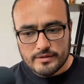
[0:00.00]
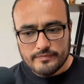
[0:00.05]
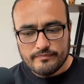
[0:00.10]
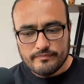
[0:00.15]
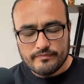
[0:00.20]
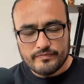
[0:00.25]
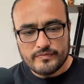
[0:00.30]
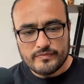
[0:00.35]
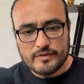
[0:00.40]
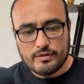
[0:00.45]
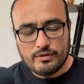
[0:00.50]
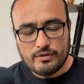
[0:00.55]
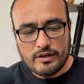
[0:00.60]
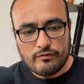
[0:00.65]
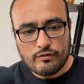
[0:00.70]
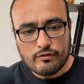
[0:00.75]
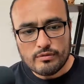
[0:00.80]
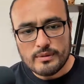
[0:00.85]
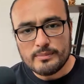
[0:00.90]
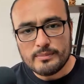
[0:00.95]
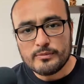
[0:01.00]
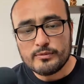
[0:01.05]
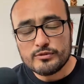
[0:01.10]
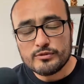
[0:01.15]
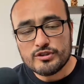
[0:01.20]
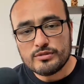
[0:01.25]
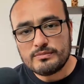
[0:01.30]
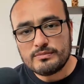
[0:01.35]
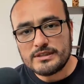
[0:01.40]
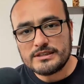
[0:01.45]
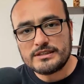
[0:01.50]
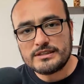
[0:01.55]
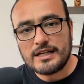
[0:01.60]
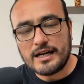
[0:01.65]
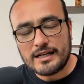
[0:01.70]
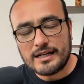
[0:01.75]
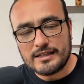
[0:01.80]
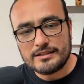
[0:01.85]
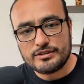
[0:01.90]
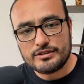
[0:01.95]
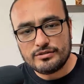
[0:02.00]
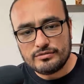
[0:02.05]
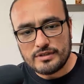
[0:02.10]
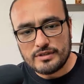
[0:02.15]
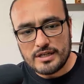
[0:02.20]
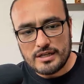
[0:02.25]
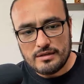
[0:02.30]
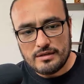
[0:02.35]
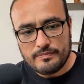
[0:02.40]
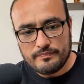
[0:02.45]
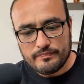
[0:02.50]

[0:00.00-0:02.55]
de una forma mucho más racional.